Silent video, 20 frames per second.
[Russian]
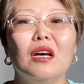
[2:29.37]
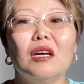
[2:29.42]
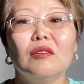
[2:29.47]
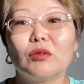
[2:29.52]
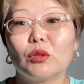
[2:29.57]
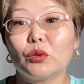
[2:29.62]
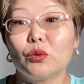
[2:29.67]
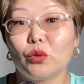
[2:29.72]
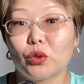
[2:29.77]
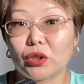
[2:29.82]
в
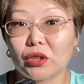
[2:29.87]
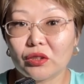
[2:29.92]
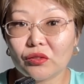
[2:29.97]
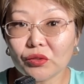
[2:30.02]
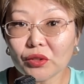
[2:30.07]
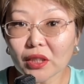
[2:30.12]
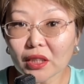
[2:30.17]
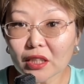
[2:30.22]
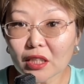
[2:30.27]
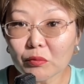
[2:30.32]

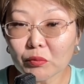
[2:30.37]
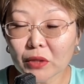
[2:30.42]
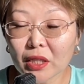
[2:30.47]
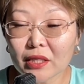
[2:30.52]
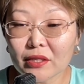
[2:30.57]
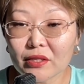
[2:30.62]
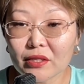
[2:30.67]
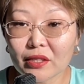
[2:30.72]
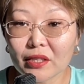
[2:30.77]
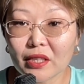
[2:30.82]
художественной
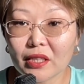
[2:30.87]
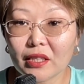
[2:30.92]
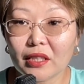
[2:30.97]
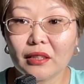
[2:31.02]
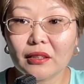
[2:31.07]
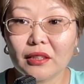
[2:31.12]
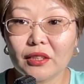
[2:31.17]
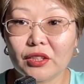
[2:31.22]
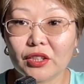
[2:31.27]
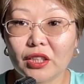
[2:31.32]
гимнастике и
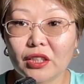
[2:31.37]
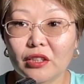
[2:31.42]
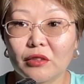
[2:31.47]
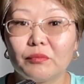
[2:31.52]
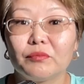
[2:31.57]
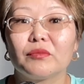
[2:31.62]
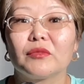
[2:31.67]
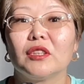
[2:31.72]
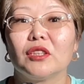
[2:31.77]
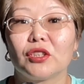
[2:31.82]
лыжах
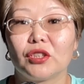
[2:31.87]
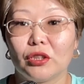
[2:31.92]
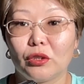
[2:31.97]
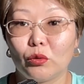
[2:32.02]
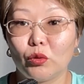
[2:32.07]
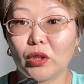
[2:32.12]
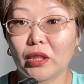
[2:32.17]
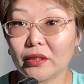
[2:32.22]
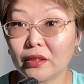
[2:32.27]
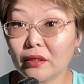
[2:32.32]
жир
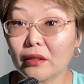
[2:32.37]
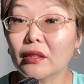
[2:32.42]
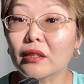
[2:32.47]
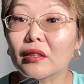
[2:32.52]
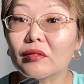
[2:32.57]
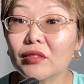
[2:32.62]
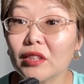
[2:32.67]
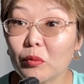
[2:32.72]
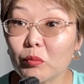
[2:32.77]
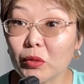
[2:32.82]
уходил
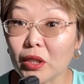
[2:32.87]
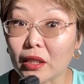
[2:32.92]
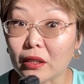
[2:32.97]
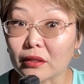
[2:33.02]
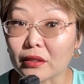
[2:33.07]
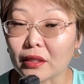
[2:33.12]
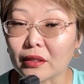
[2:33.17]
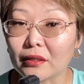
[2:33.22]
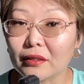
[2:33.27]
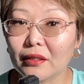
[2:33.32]

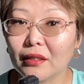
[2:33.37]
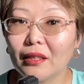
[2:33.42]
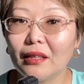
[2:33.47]
равномерно.